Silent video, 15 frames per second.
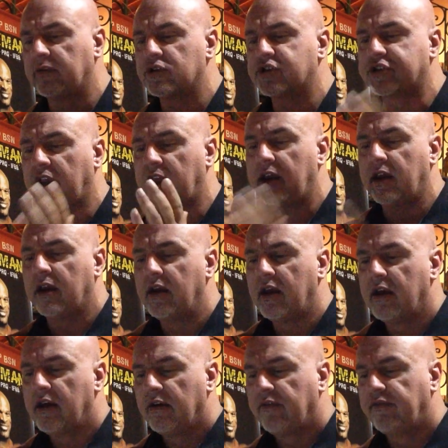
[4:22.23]
você,
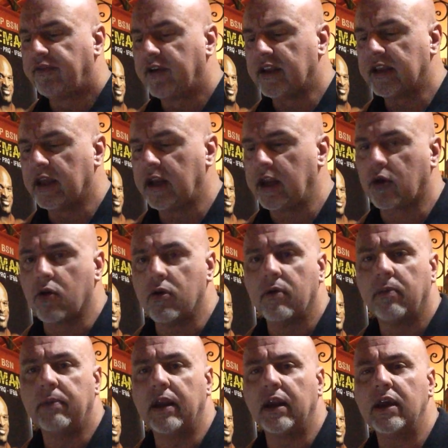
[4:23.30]
Frederico,
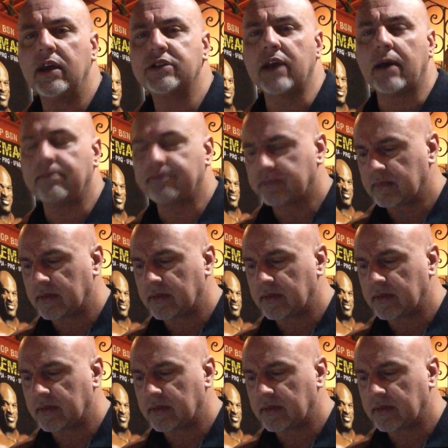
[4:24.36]
beleza?